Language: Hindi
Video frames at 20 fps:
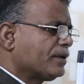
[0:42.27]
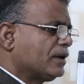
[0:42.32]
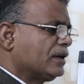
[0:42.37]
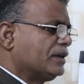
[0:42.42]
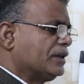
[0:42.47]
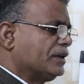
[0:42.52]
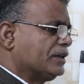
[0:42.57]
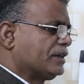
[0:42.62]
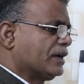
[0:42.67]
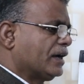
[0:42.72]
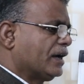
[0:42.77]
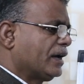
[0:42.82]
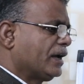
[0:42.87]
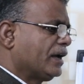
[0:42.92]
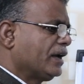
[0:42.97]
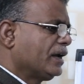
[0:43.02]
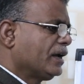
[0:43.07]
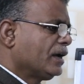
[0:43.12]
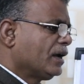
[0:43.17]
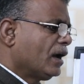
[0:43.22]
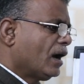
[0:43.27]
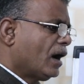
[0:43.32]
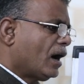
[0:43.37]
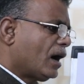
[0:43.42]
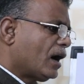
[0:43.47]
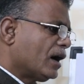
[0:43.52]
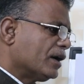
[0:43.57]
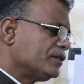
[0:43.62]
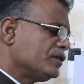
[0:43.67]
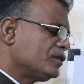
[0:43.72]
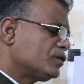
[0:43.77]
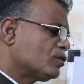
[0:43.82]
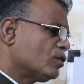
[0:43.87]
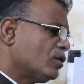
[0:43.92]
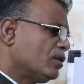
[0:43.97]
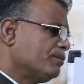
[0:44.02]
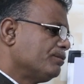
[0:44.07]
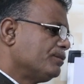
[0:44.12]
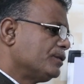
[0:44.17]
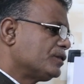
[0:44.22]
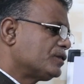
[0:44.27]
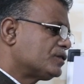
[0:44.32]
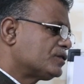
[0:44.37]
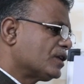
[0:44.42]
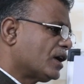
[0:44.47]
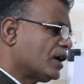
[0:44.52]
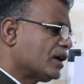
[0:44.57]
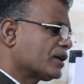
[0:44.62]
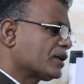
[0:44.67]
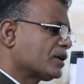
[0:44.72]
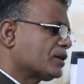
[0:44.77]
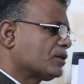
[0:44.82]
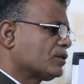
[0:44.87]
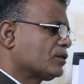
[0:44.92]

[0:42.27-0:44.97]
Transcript: फल देता है आज इसको हम विस्तार